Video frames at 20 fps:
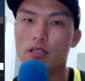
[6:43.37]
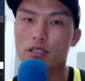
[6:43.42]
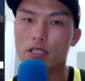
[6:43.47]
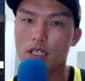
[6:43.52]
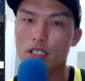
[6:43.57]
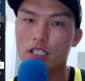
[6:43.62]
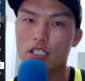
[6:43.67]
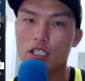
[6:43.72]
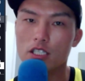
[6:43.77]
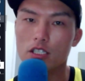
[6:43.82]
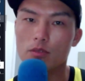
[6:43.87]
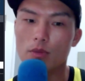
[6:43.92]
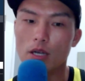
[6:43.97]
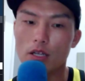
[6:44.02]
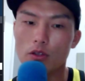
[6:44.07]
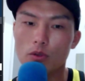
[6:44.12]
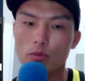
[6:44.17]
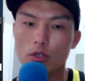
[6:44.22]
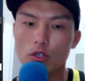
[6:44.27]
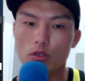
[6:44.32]
さん
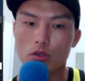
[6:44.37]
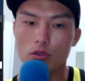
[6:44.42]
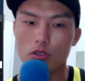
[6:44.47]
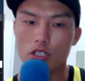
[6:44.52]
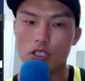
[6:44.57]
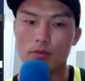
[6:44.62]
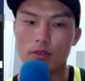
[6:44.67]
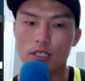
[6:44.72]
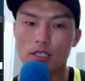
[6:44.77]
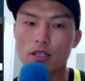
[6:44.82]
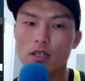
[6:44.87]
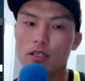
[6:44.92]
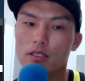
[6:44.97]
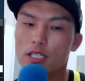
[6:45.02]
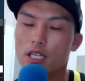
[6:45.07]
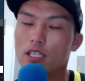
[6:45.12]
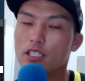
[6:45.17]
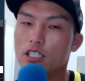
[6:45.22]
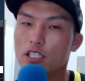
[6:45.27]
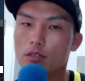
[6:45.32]
シグマのみを表示してます。
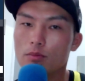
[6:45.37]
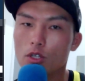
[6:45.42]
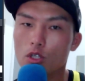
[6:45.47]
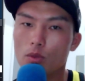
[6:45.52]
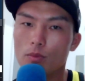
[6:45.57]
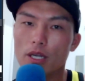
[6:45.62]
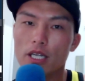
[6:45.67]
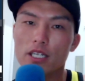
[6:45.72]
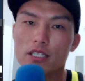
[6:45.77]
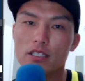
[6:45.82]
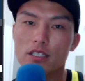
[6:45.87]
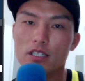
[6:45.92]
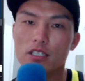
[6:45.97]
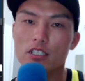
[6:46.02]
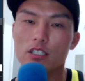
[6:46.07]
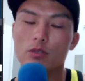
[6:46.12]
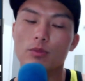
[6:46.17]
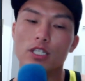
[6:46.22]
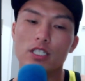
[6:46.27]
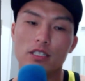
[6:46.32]
さんシグマとマイナスさん
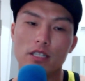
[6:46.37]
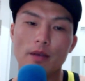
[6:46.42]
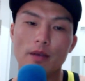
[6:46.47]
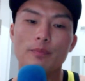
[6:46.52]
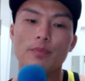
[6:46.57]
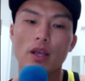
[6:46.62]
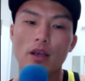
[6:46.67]
シグマですね。